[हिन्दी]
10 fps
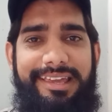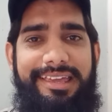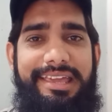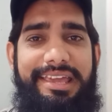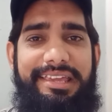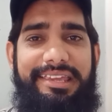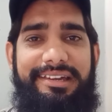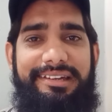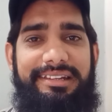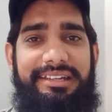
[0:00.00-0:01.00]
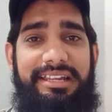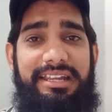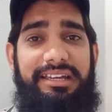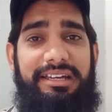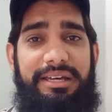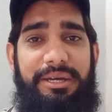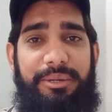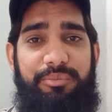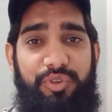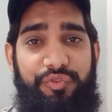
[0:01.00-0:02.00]
है कि अगर
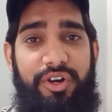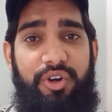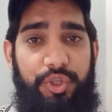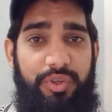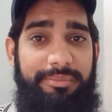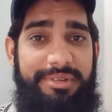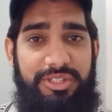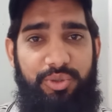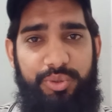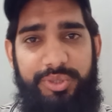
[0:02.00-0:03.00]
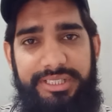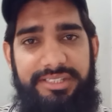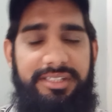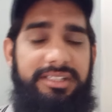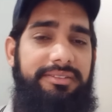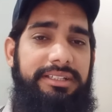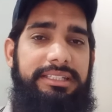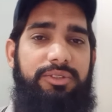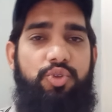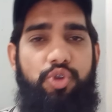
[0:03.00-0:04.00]
मूफा और यू एम्बेसी दोनों से डिसीजन करवानी
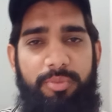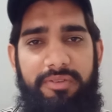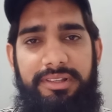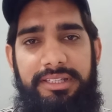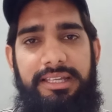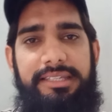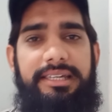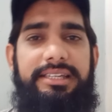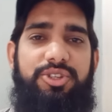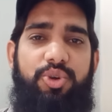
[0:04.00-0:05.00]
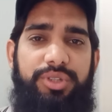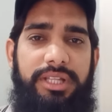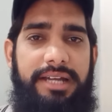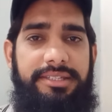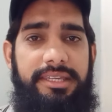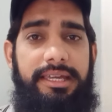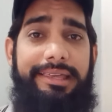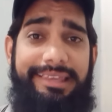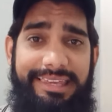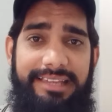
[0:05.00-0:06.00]
है तो जुम्मे वाले दिन आइए किसी और दिन आ जाइएगा
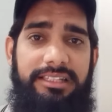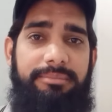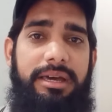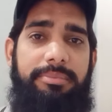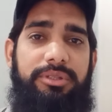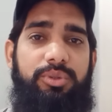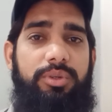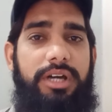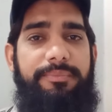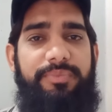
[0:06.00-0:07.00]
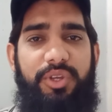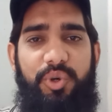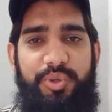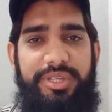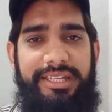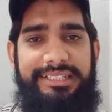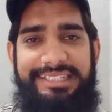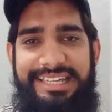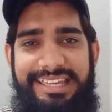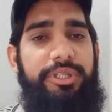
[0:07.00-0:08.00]
एक दिन में आपके दोनों काम हो जाएंगे
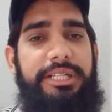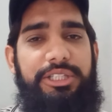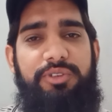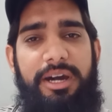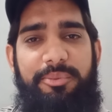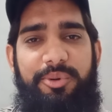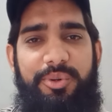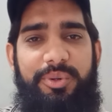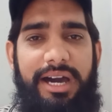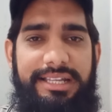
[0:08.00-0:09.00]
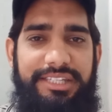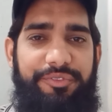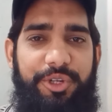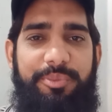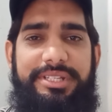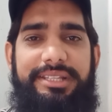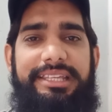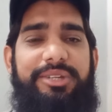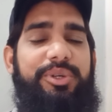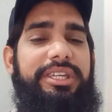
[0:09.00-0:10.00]
ठीक है उम्मीद करता हूँ आपको आज की वीडियो पसंद
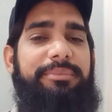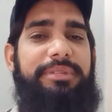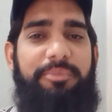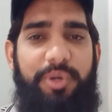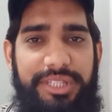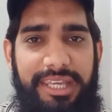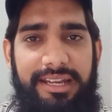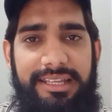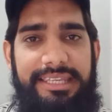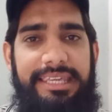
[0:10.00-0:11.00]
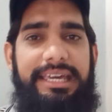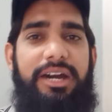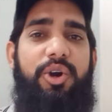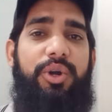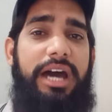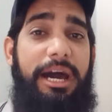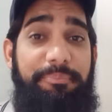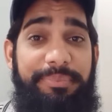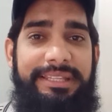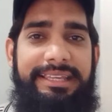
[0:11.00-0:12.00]
आई होगी अपना बहुत ख्याल रखिएगा और
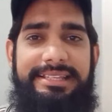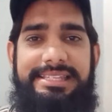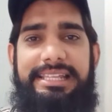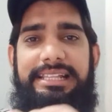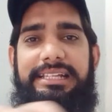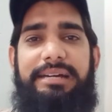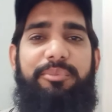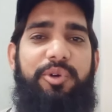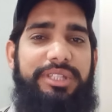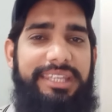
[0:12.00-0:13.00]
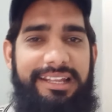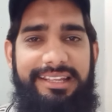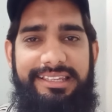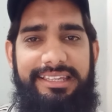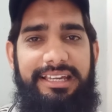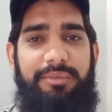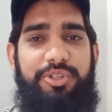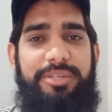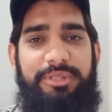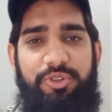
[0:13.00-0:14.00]
अपने इस चैनल का बहुत ख्याल रखिएगा
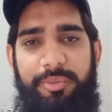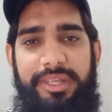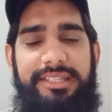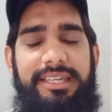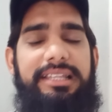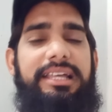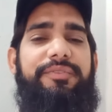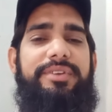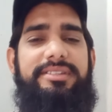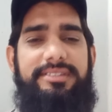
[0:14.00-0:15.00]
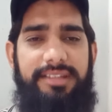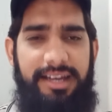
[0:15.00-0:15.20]
मुझे अपनी दुआ में याद रखिएगा हाफिज़